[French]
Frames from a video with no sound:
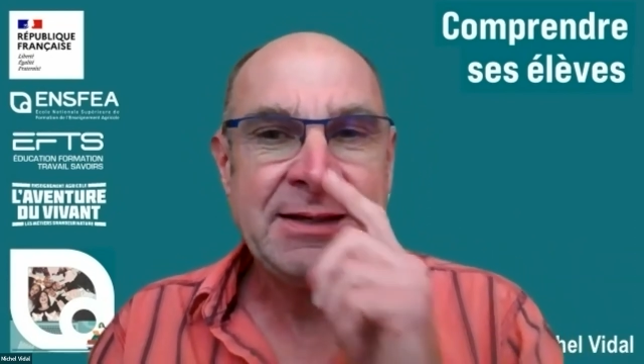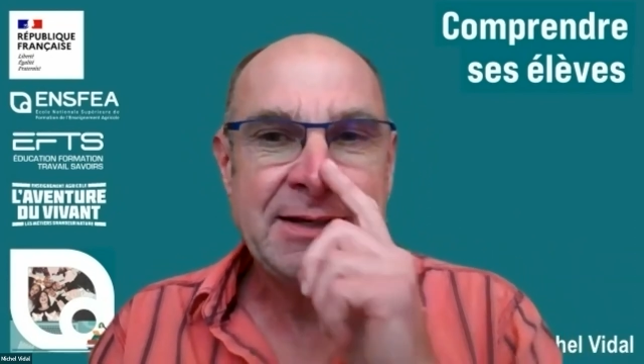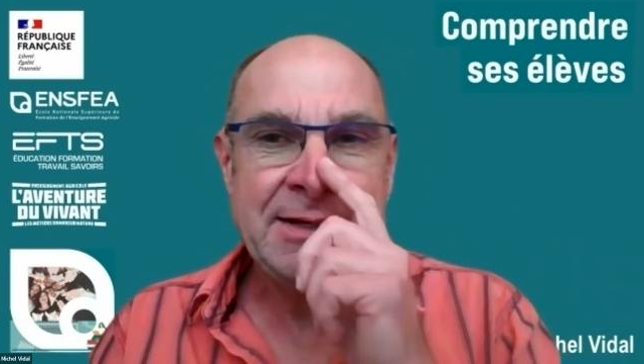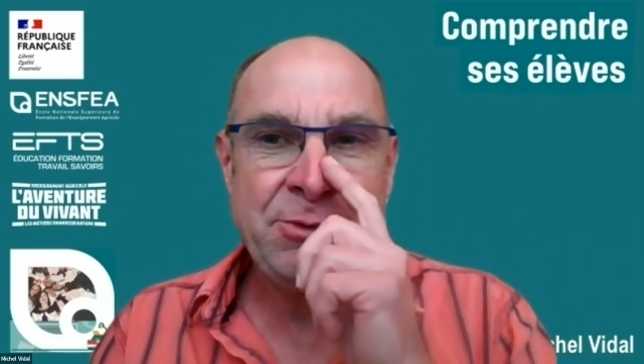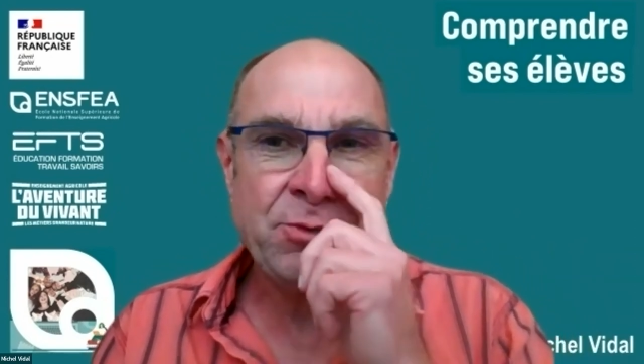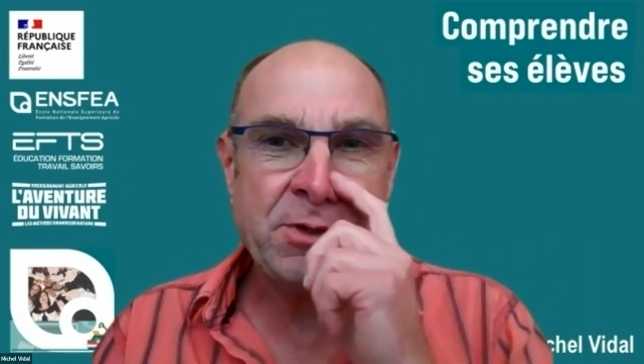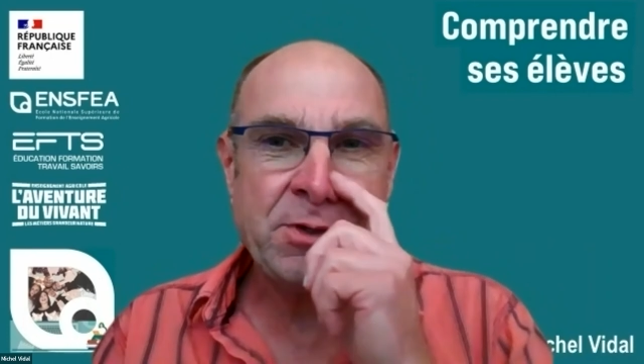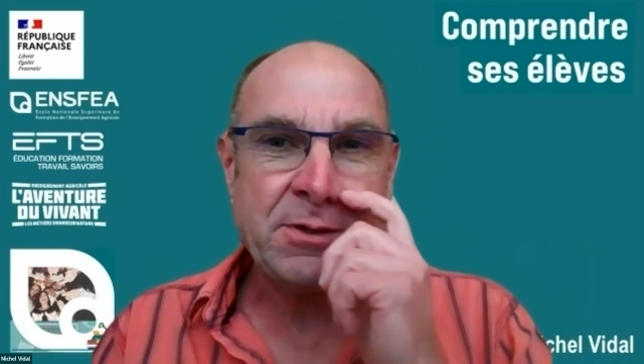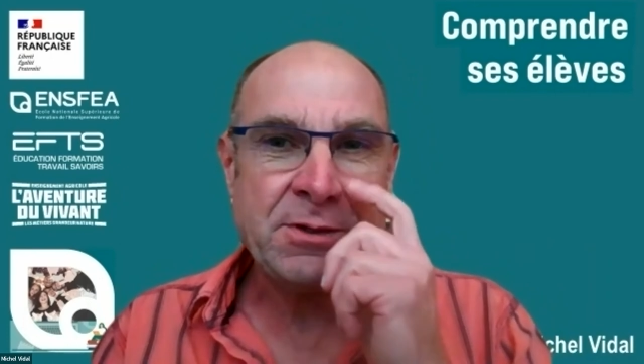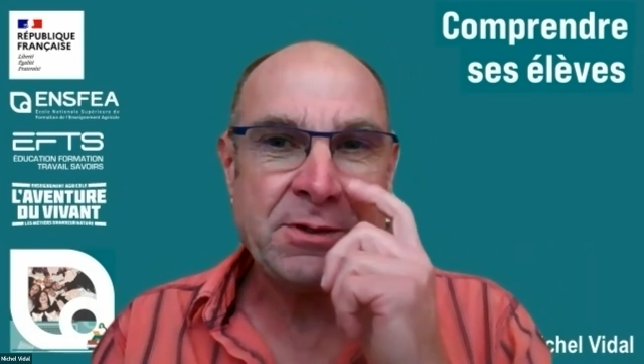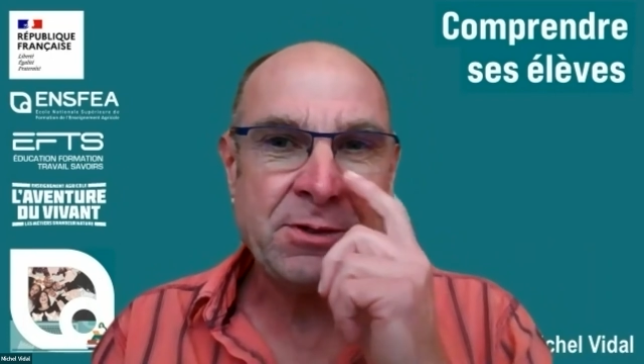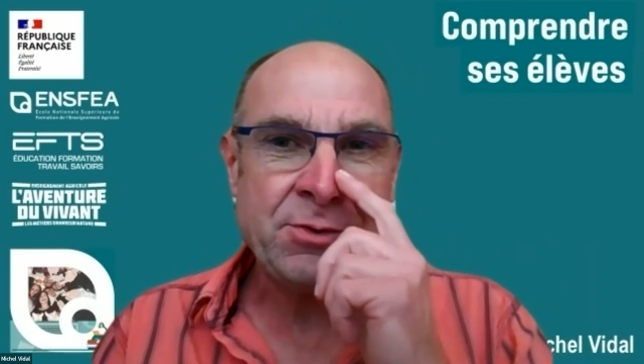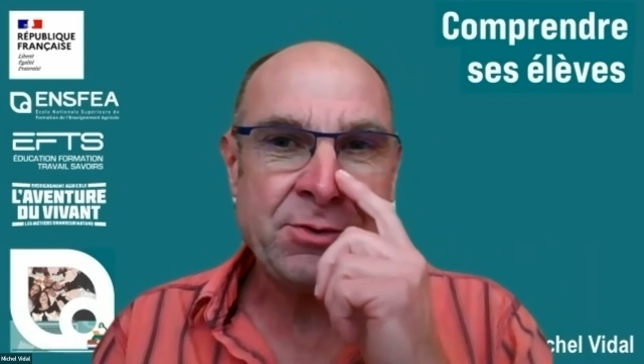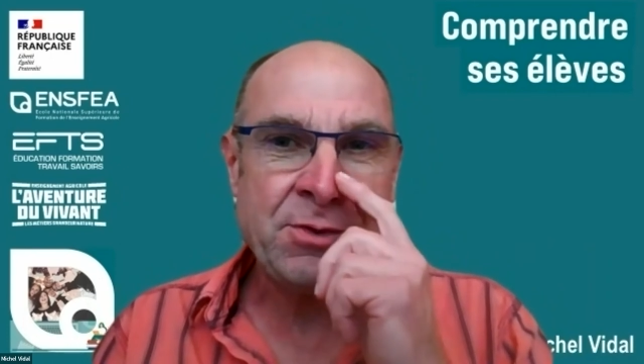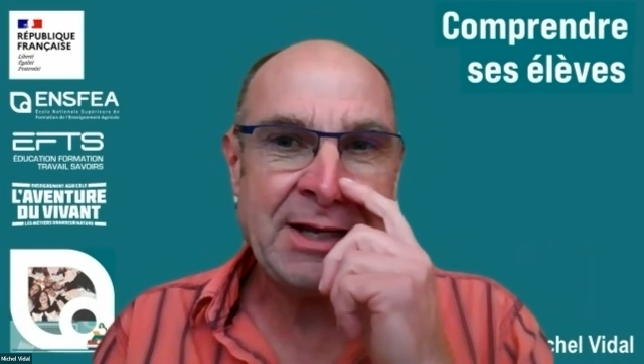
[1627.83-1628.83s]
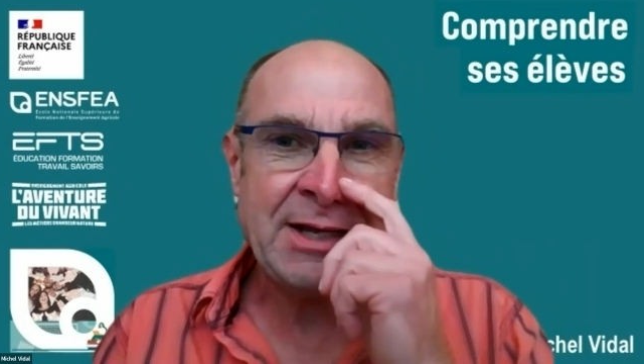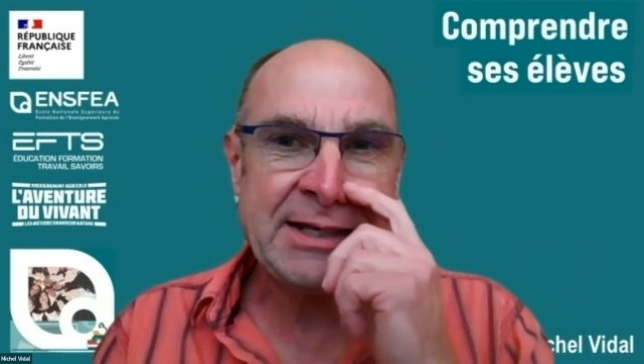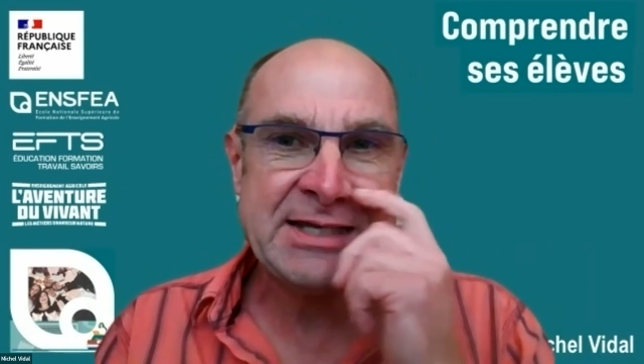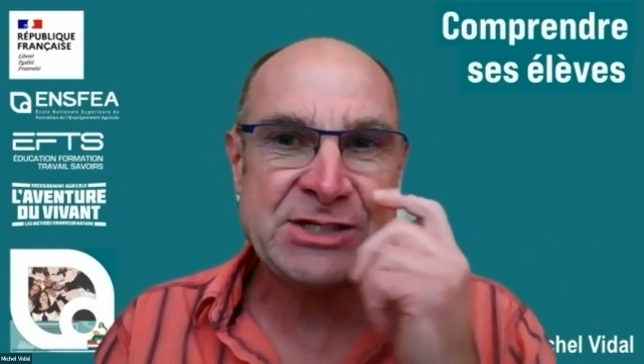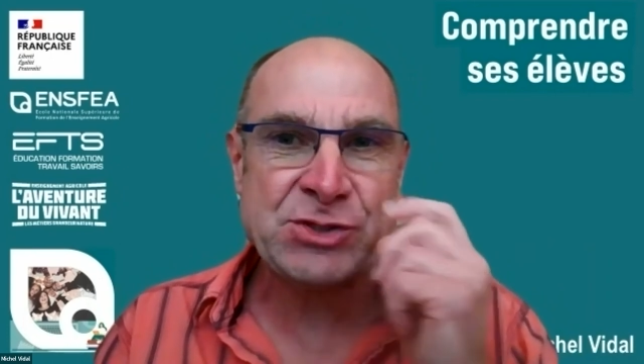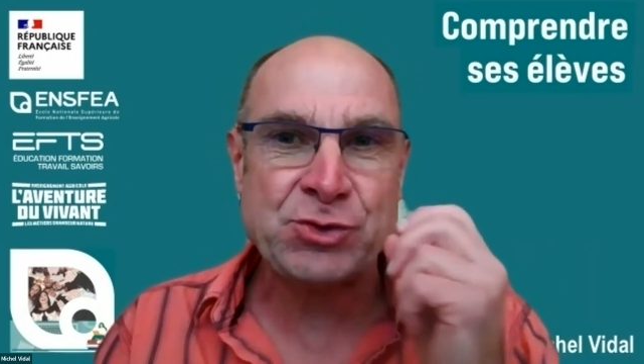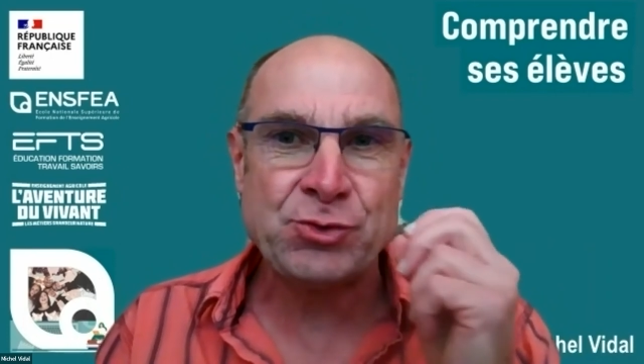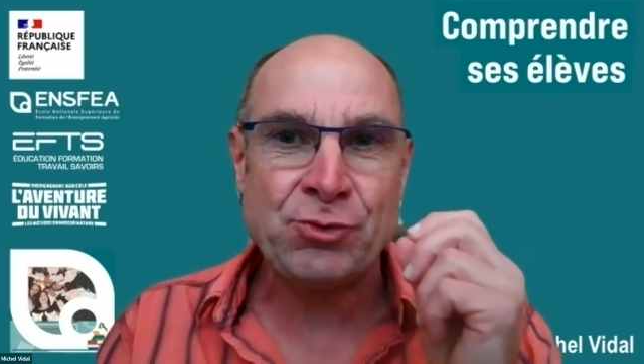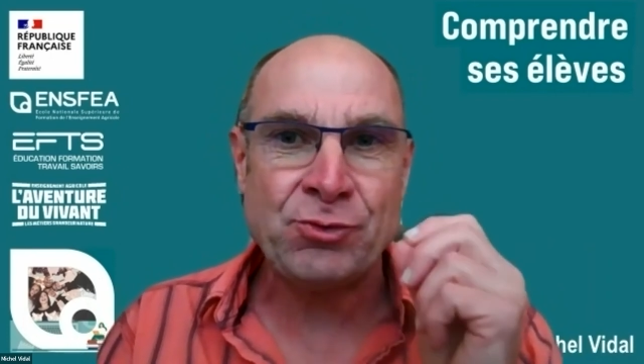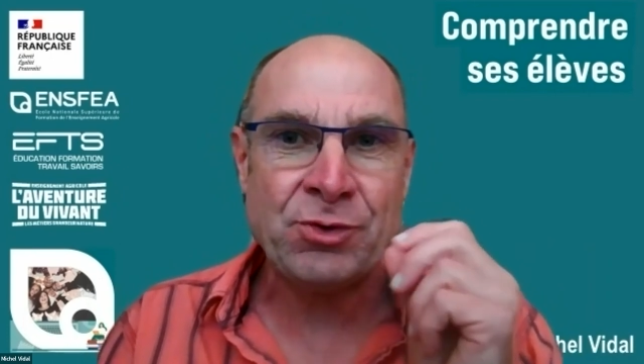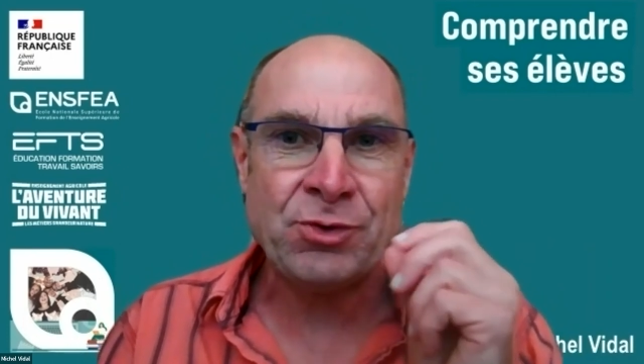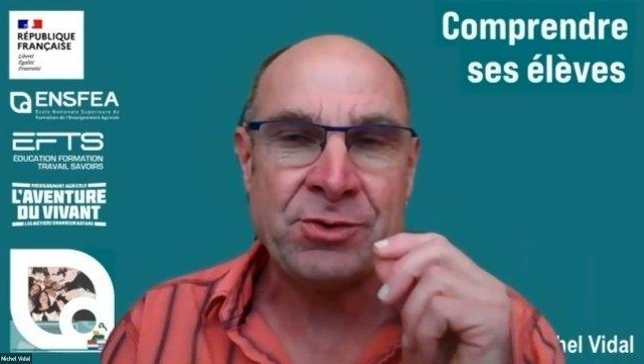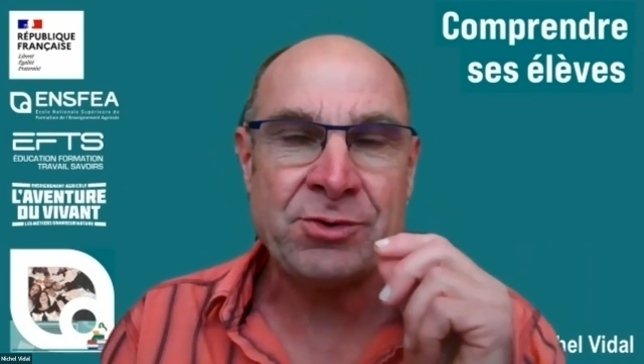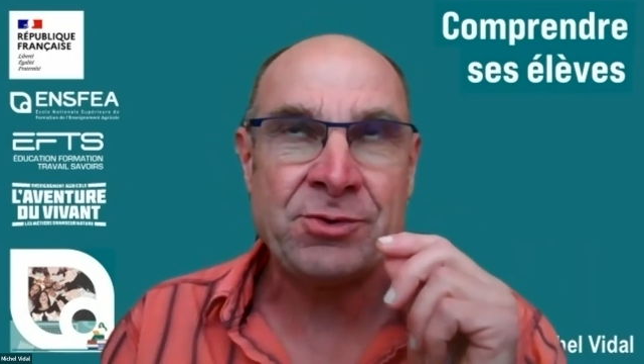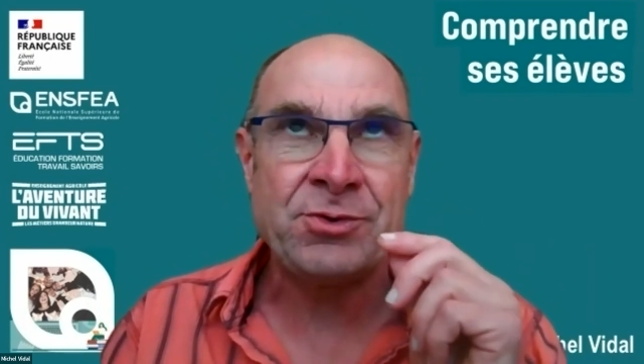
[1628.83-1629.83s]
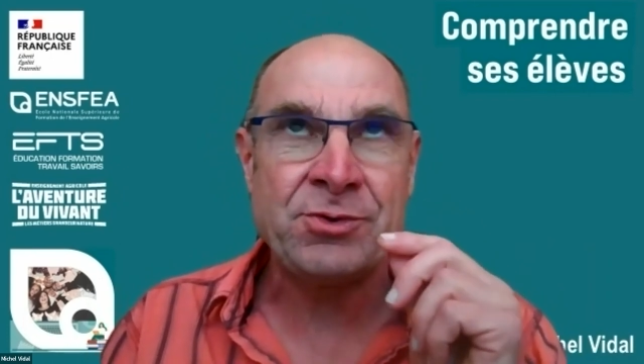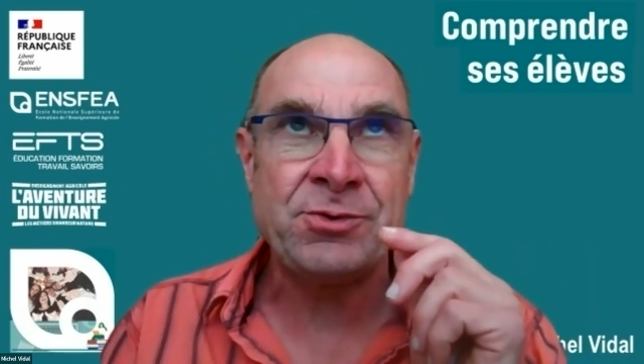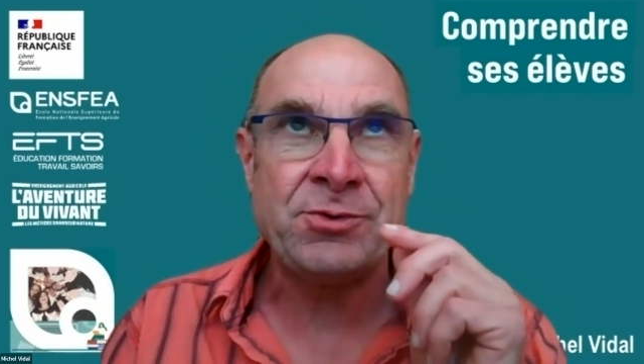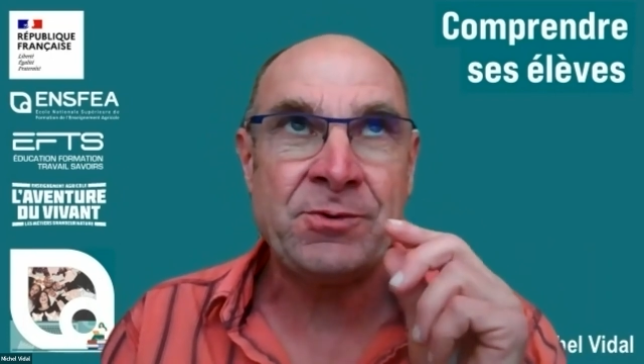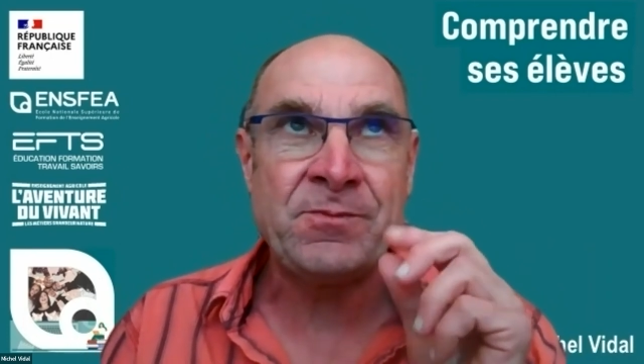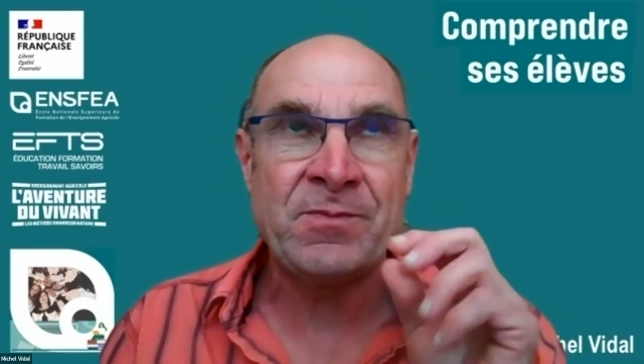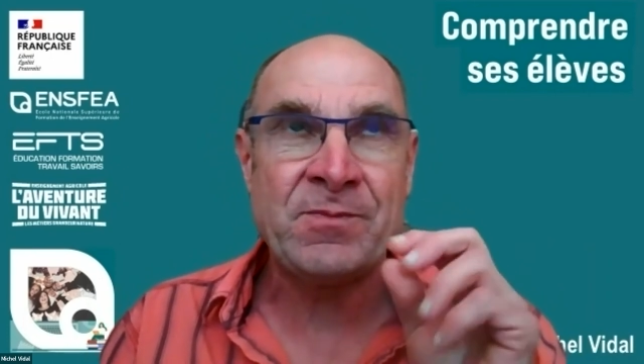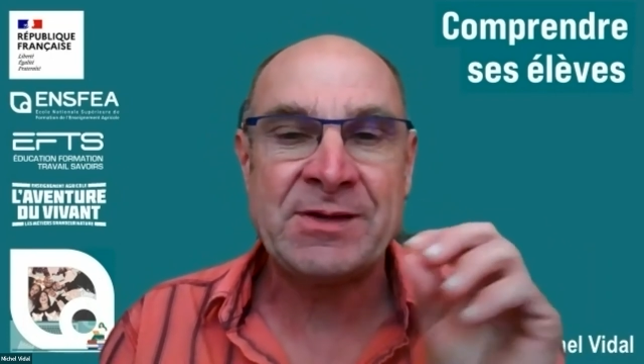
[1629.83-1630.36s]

Et donc, euh, dans la question euh,